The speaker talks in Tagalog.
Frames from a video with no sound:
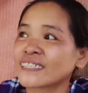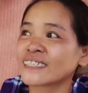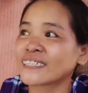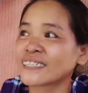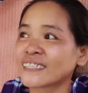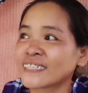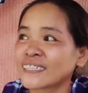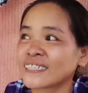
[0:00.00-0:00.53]
Unsa
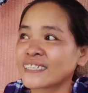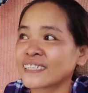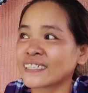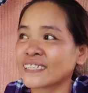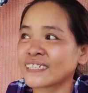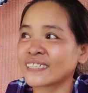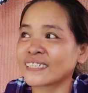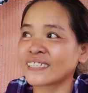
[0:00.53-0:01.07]
may masulti
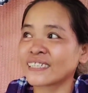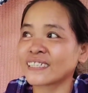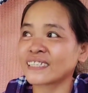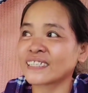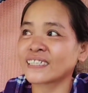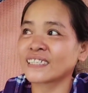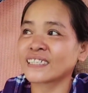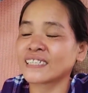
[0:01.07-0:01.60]
nimo?
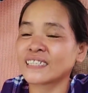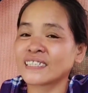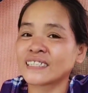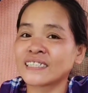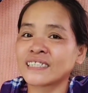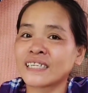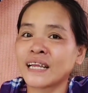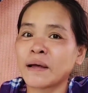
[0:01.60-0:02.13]

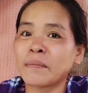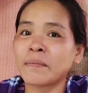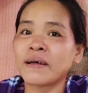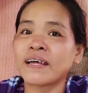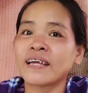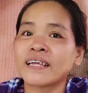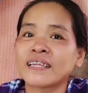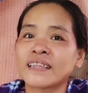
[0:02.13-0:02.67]

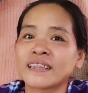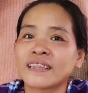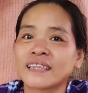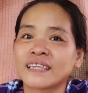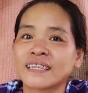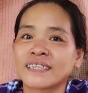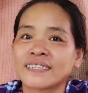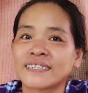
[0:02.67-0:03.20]
Salamat.
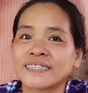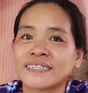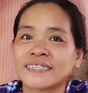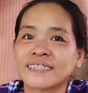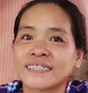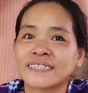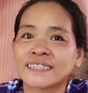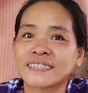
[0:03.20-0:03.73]

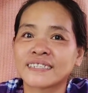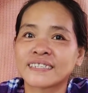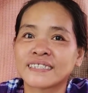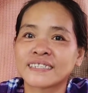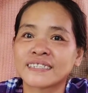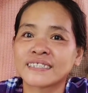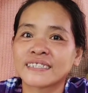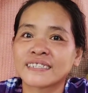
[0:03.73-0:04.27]
Kusog ang
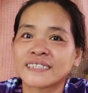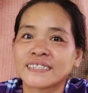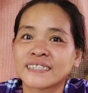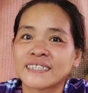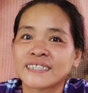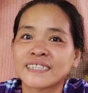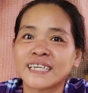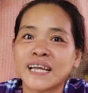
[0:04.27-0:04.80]
tingog.
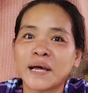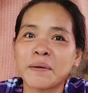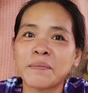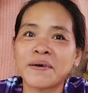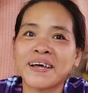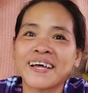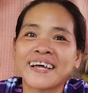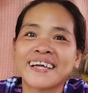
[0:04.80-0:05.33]

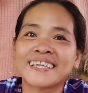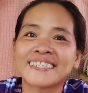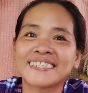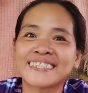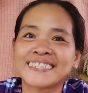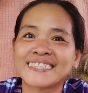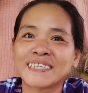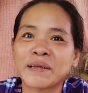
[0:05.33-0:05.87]
Salamat,
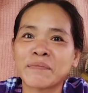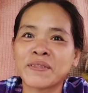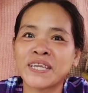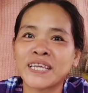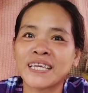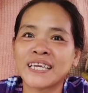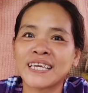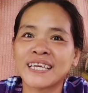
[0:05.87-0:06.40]
Ma'am
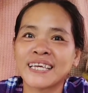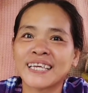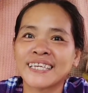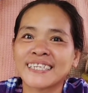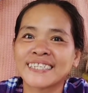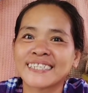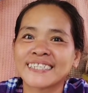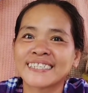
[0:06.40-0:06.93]

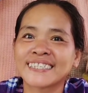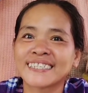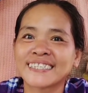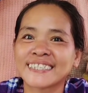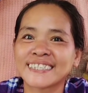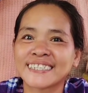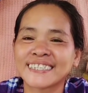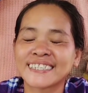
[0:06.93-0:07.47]
Sa
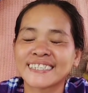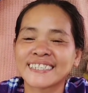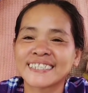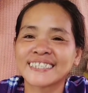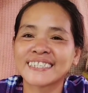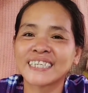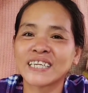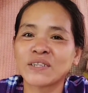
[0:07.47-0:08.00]
tulong
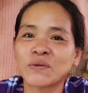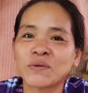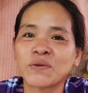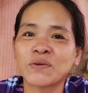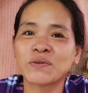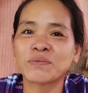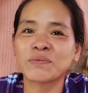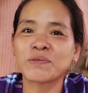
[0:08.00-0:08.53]
nimo. Sa tulong.